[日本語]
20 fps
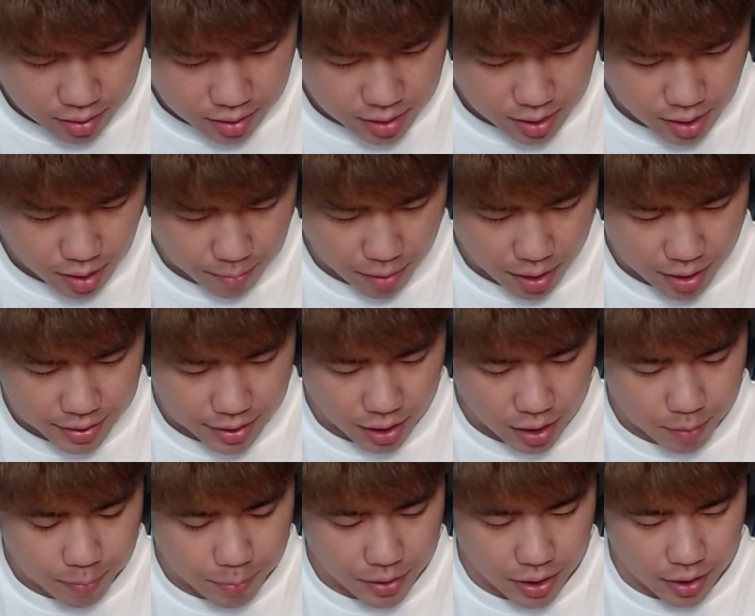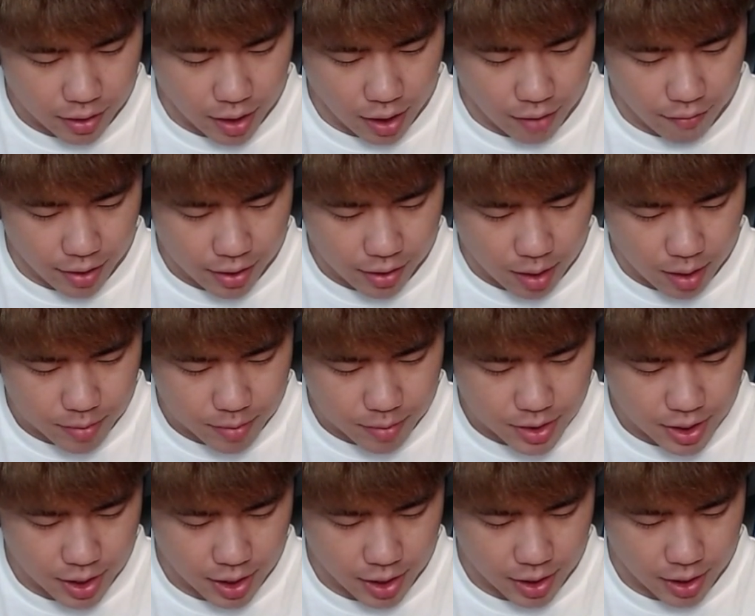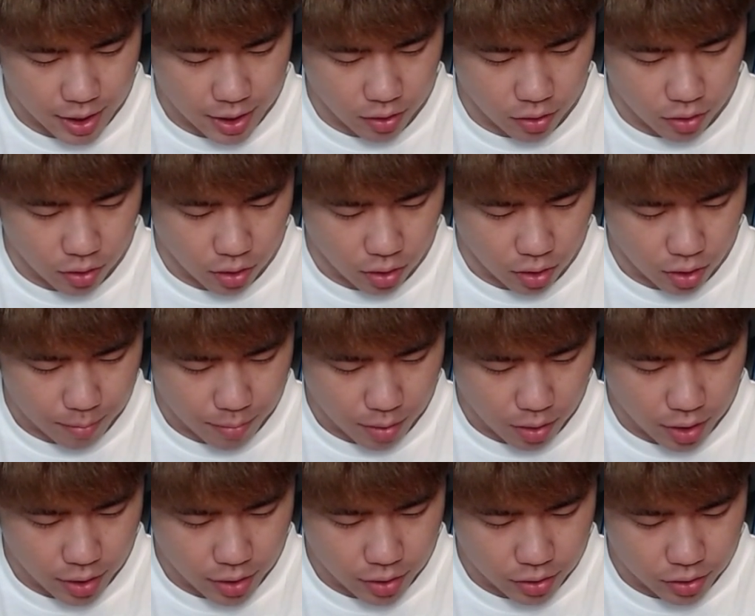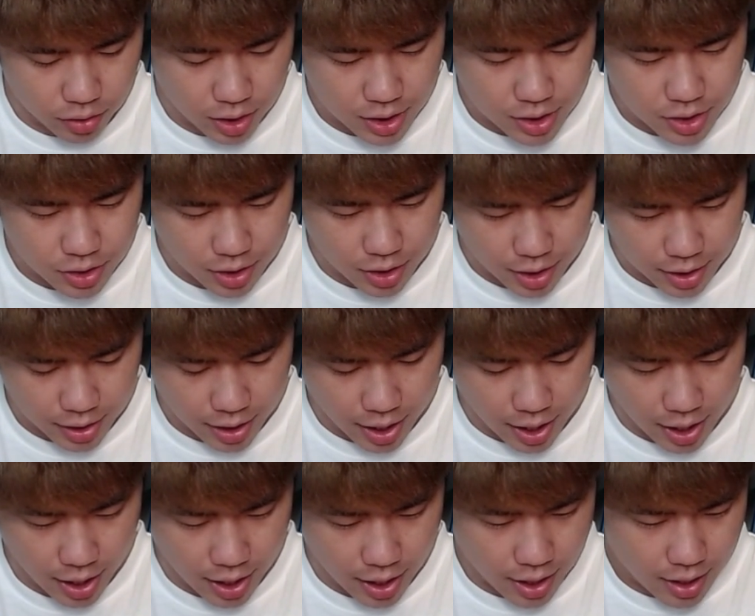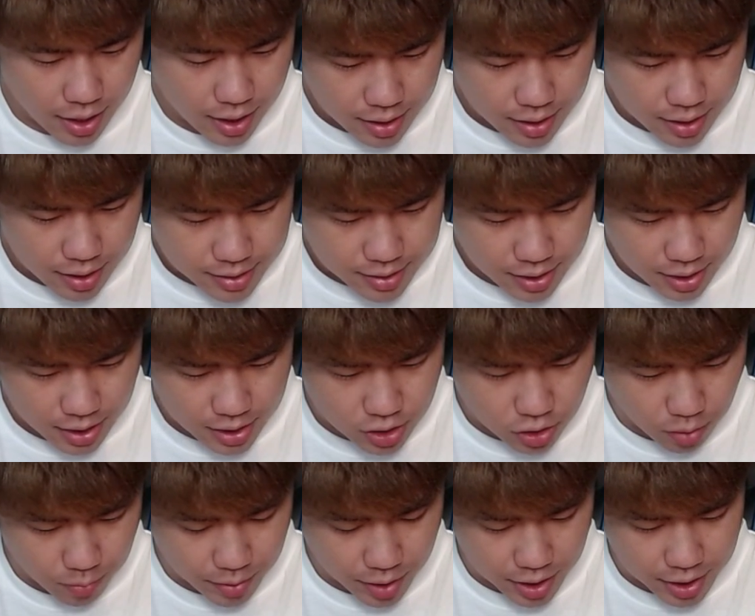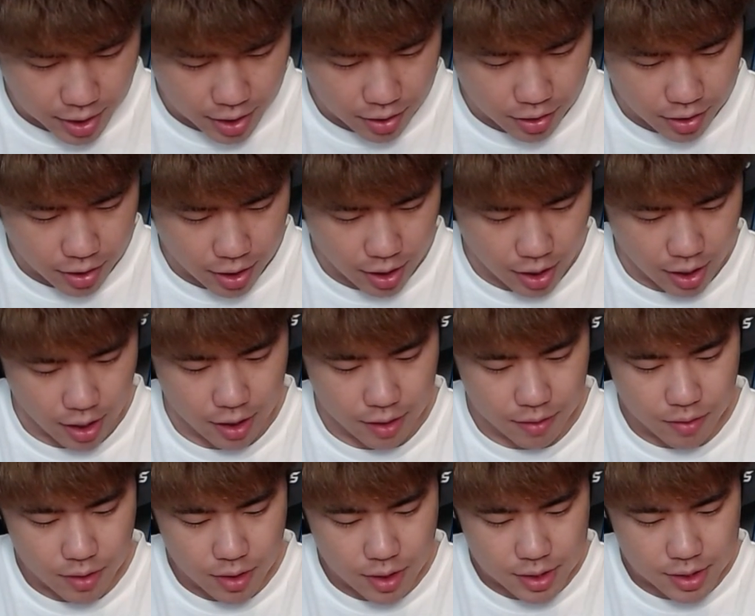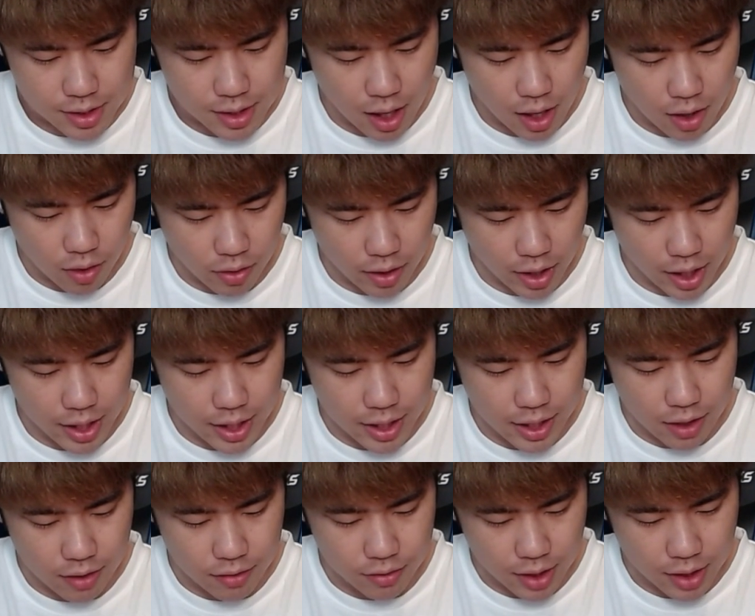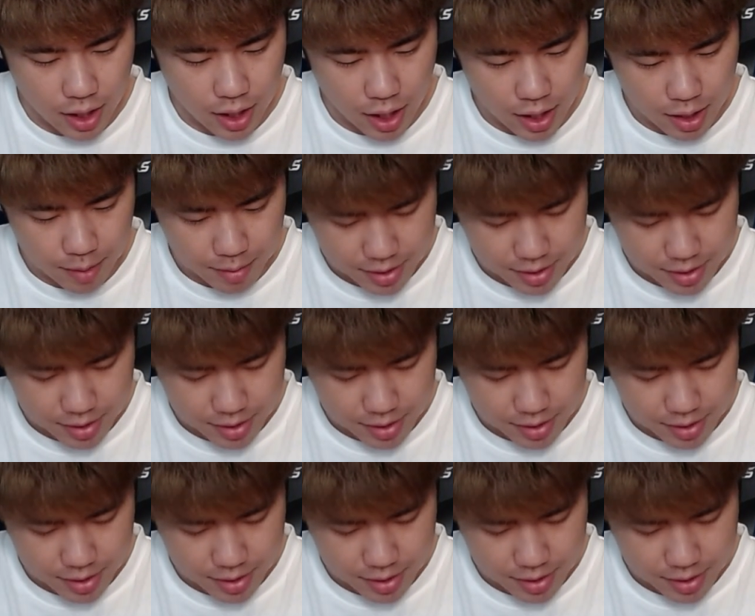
さあ、ダックプリぐらいはいるかもしれないんだけど、こういうのダッシュ入れて、さあ、勝ち込み入れていく。さあ、これはいいカウンターが入り